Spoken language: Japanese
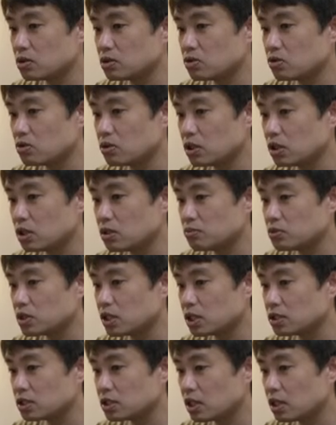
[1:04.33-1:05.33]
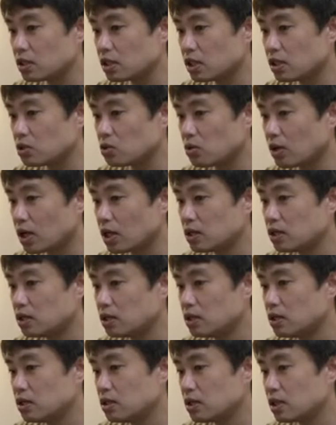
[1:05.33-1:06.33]
そんなにムカつかないのは
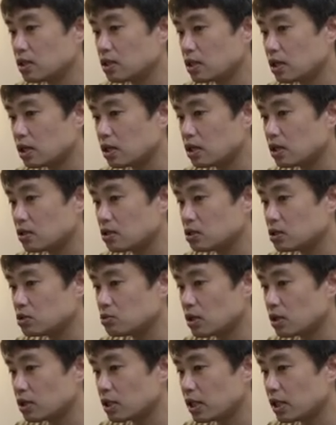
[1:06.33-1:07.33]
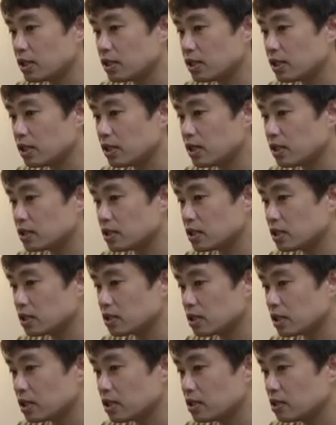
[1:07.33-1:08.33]
宝くじは大抵当た
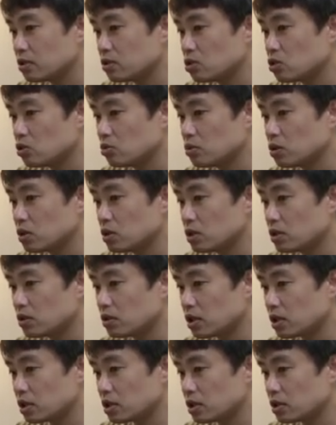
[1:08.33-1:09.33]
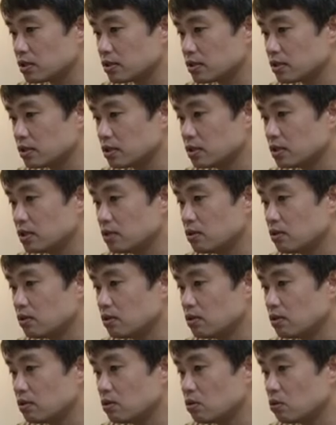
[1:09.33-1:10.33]
らないと思っているからです。
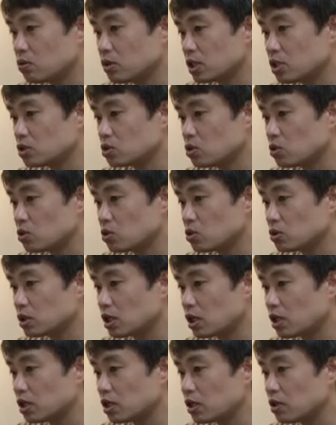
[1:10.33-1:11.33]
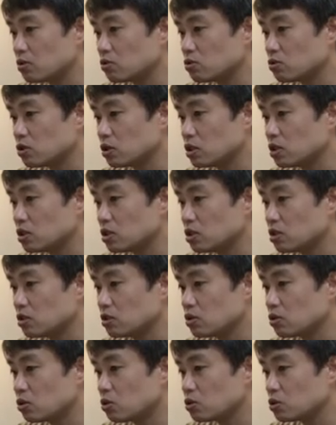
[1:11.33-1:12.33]
同じことをされているのに
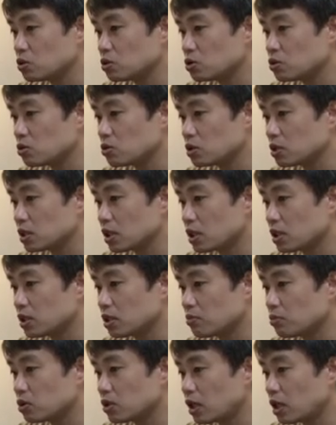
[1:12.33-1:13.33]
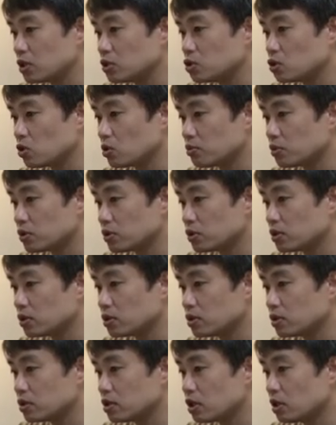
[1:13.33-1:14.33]
この人にされても大丈夫
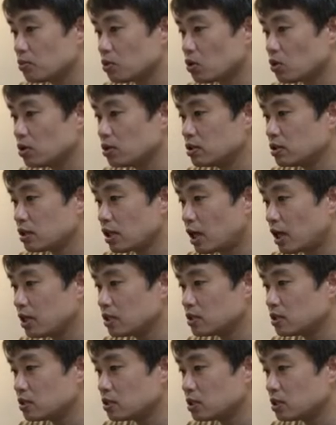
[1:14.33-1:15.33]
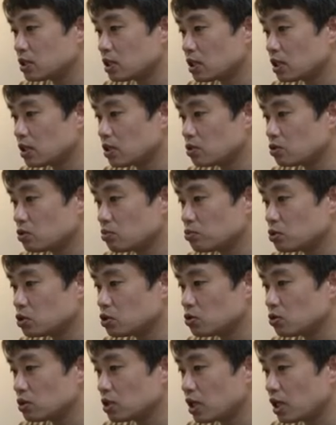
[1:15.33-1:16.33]
でもあいつにされると無
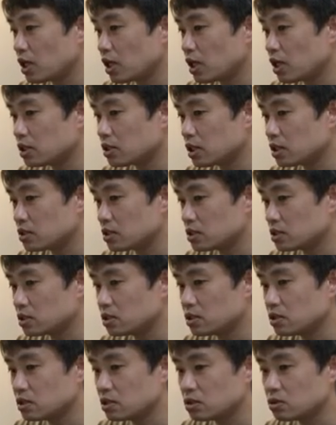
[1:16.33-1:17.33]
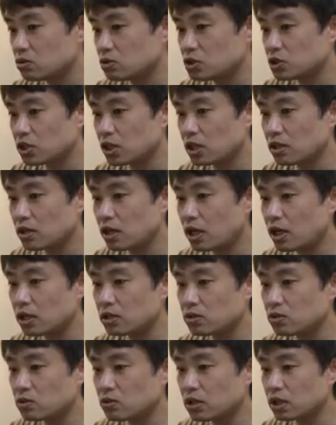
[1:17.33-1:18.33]
性に腹が立つと違う
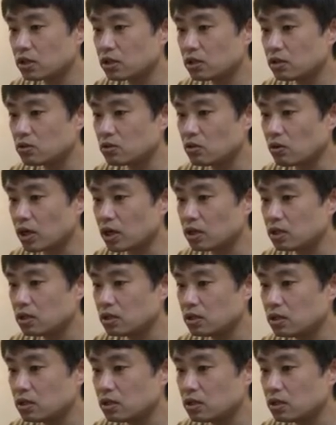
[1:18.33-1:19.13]
反応が出るのは